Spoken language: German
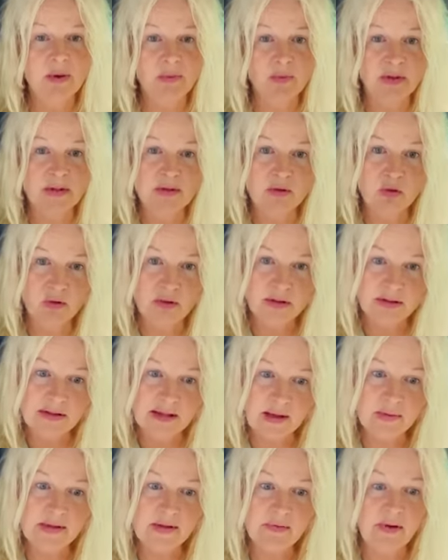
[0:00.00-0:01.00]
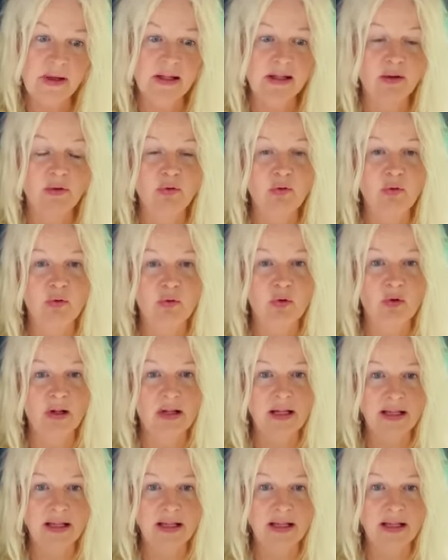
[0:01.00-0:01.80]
im gesunden Selbstwertgefühl,